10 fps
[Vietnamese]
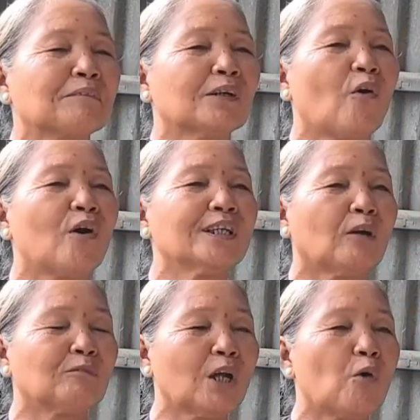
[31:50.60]
tầm tao
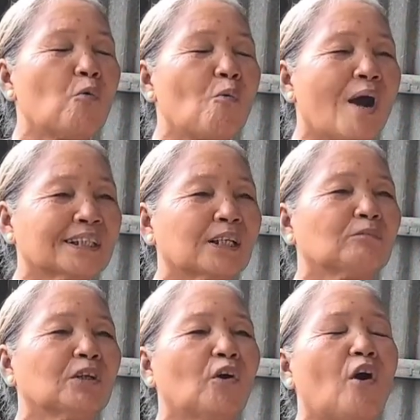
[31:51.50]
khỏi trồng dâu, qua
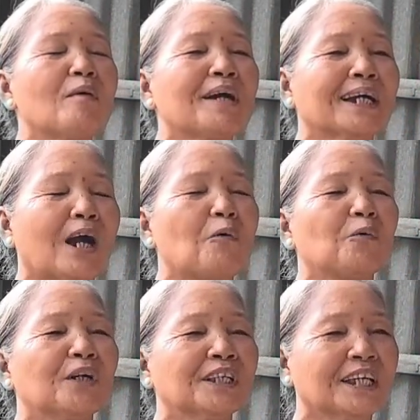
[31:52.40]
sông tao khỏi bắt
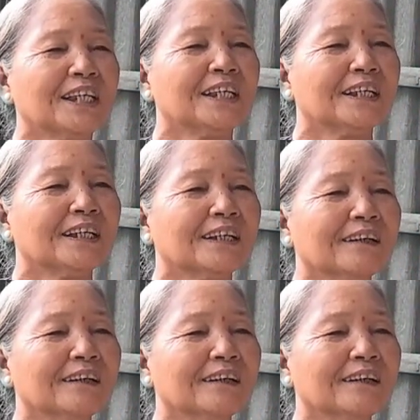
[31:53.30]
cầu nữa chi.